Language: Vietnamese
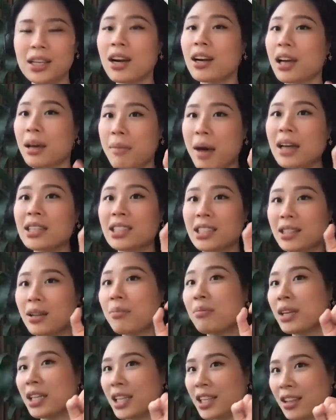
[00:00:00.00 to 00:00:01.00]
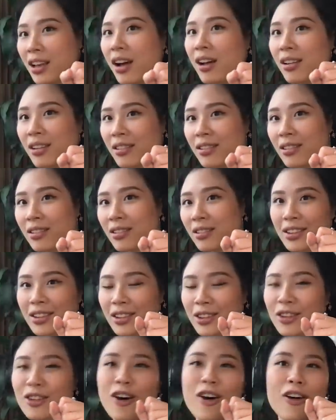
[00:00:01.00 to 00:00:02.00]
riêng cái bác sĩ tâm lý nhá
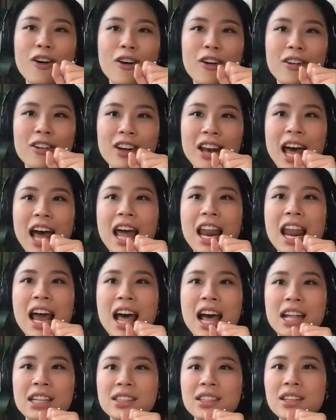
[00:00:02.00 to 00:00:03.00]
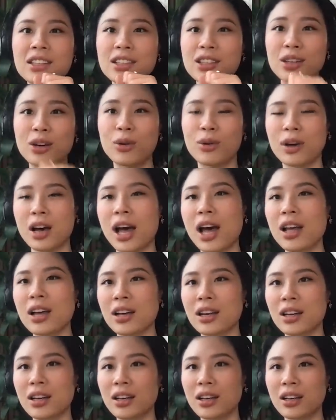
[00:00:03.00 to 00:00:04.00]
nó đã là rất nhiều
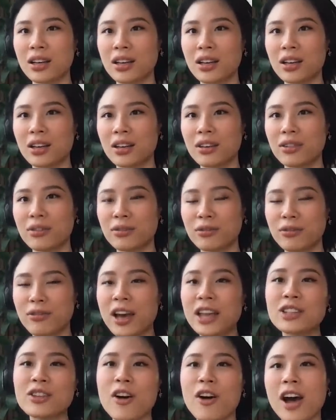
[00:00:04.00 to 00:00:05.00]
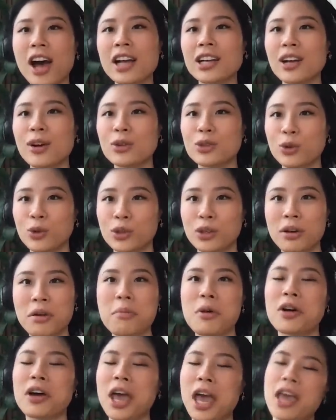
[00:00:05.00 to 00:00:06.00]
các vai trò khác nhau rồi
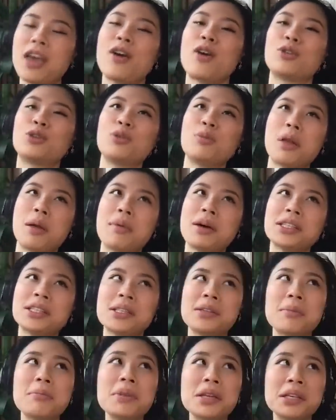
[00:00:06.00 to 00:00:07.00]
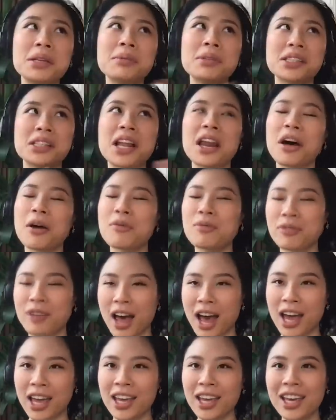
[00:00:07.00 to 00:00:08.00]
nhưng mà mọi người hay gọi chung là bác sĩ tâm lý nhưng thực ra là không
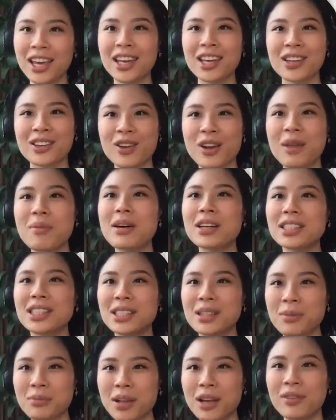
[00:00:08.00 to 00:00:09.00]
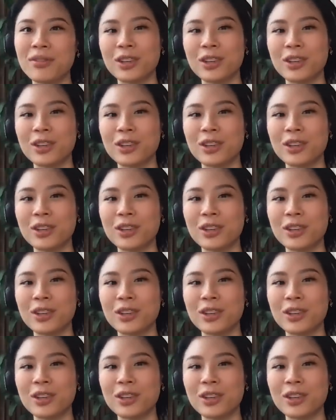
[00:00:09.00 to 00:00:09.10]
phải nó là bác sĩ tâm ừ.